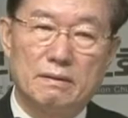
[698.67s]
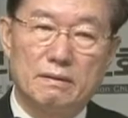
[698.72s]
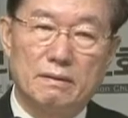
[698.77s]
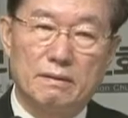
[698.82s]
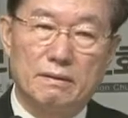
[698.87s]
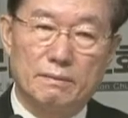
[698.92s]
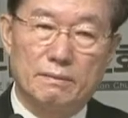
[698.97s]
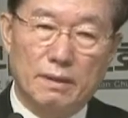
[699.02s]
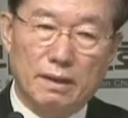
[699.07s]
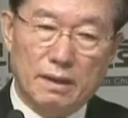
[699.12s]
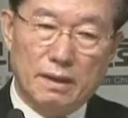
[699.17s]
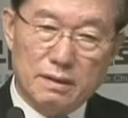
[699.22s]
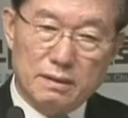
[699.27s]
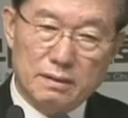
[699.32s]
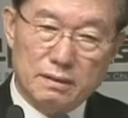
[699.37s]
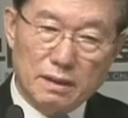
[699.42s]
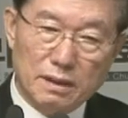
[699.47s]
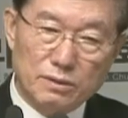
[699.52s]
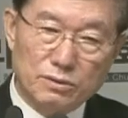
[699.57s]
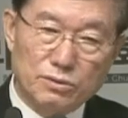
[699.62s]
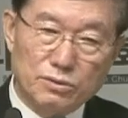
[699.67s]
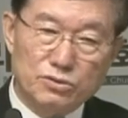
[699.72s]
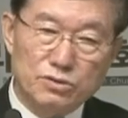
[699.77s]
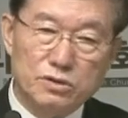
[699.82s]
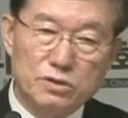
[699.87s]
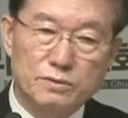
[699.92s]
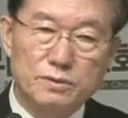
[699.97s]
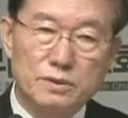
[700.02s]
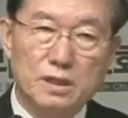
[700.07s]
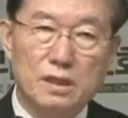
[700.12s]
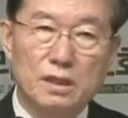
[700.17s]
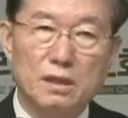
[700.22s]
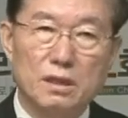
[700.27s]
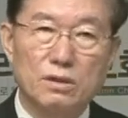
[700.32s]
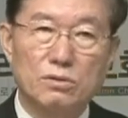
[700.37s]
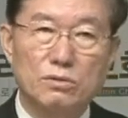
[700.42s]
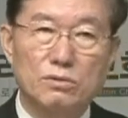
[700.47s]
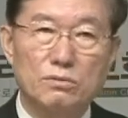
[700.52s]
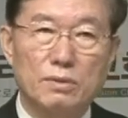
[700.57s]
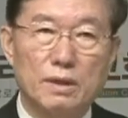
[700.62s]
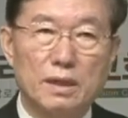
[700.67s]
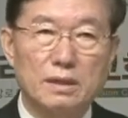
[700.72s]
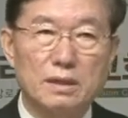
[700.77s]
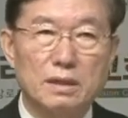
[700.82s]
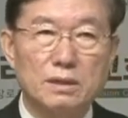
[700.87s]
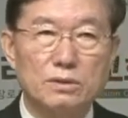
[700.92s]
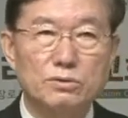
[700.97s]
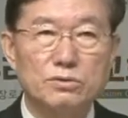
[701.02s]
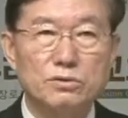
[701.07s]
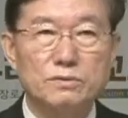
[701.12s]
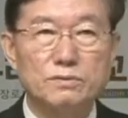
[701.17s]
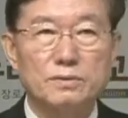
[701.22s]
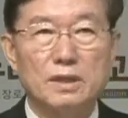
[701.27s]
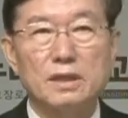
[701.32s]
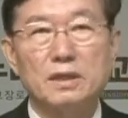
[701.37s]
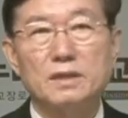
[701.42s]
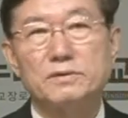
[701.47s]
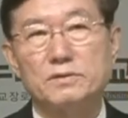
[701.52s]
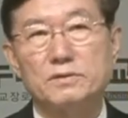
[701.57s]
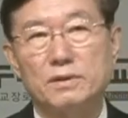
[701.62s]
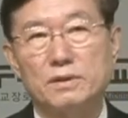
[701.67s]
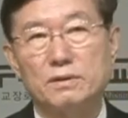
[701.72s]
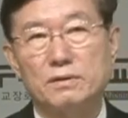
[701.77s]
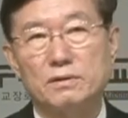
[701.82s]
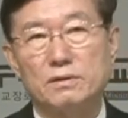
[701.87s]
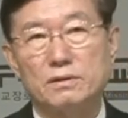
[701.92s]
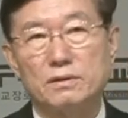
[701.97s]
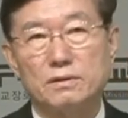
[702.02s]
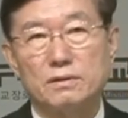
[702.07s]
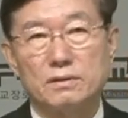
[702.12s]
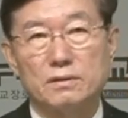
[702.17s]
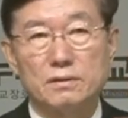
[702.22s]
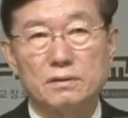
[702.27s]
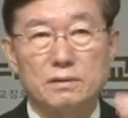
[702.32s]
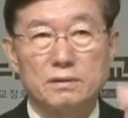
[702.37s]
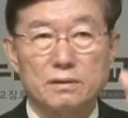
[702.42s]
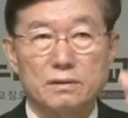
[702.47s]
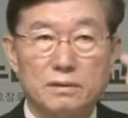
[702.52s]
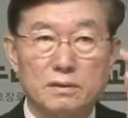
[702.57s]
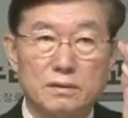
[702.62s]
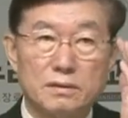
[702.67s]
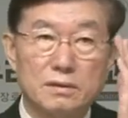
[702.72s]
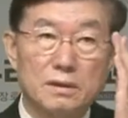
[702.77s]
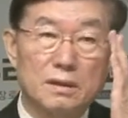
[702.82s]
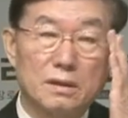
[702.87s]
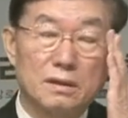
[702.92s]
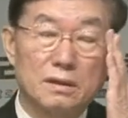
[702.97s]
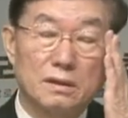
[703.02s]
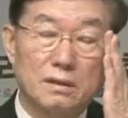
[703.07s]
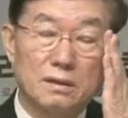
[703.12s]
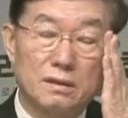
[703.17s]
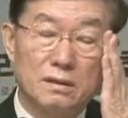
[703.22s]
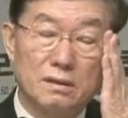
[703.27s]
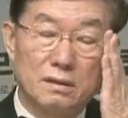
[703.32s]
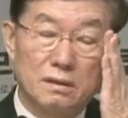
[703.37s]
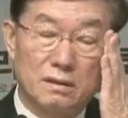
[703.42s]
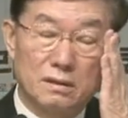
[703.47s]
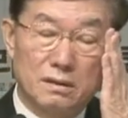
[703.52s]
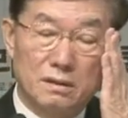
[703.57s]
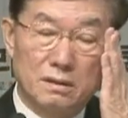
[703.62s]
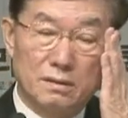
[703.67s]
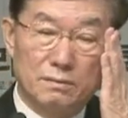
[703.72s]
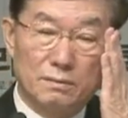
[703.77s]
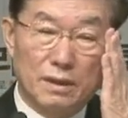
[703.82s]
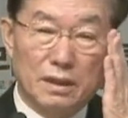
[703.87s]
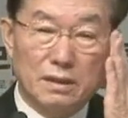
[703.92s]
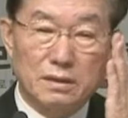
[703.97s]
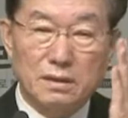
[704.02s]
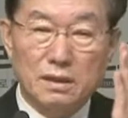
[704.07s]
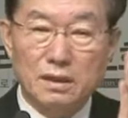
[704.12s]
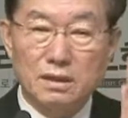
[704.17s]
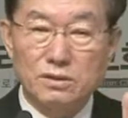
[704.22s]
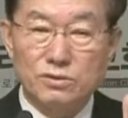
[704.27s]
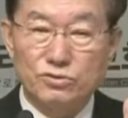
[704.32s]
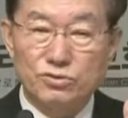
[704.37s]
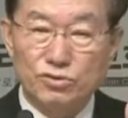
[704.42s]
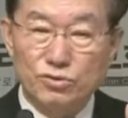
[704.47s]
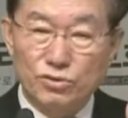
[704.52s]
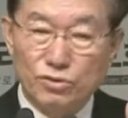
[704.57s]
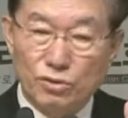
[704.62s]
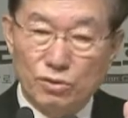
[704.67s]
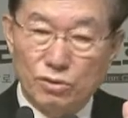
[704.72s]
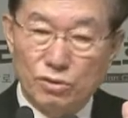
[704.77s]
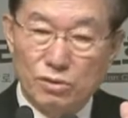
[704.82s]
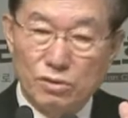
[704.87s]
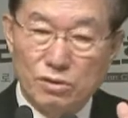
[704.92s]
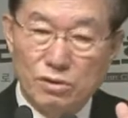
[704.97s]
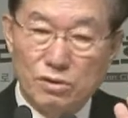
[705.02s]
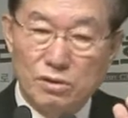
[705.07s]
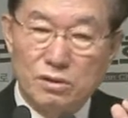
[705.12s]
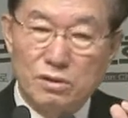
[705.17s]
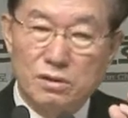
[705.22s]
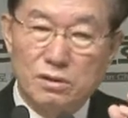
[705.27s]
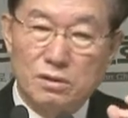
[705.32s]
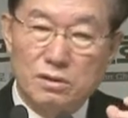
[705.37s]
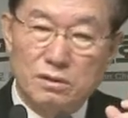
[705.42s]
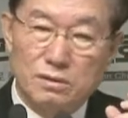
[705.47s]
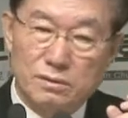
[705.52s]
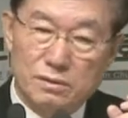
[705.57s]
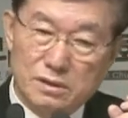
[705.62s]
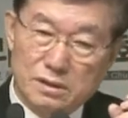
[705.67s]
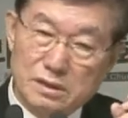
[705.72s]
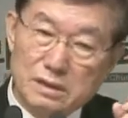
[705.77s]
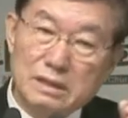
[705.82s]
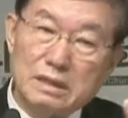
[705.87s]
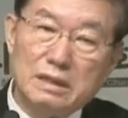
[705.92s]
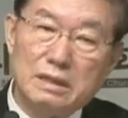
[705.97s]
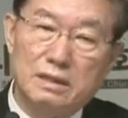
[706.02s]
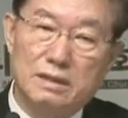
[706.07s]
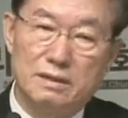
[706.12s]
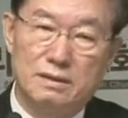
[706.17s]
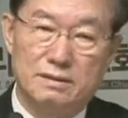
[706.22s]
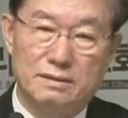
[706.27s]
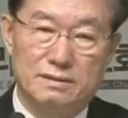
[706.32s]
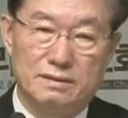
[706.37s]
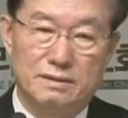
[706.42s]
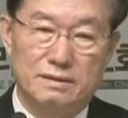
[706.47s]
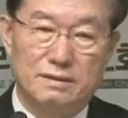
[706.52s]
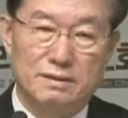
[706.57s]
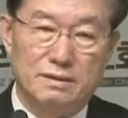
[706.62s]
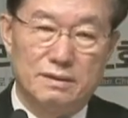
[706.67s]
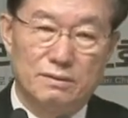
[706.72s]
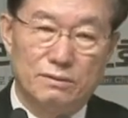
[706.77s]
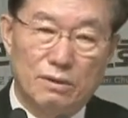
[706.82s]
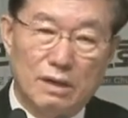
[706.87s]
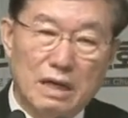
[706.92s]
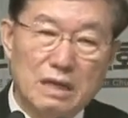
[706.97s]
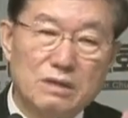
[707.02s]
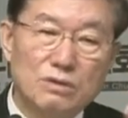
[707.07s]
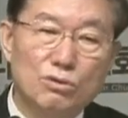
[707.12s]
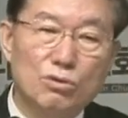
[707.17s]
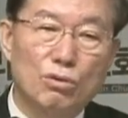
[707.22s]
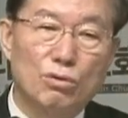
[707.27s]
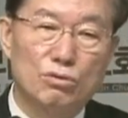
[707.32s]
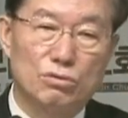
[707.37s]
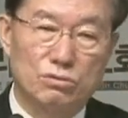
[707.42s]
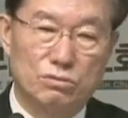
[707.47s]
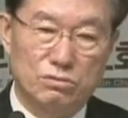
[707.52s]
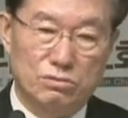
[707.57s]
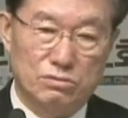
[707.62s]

예, 마르다도 주님 사랑하고 마리아도 주님 사랑했어요. 근데 마르다는 주로 일, 활동,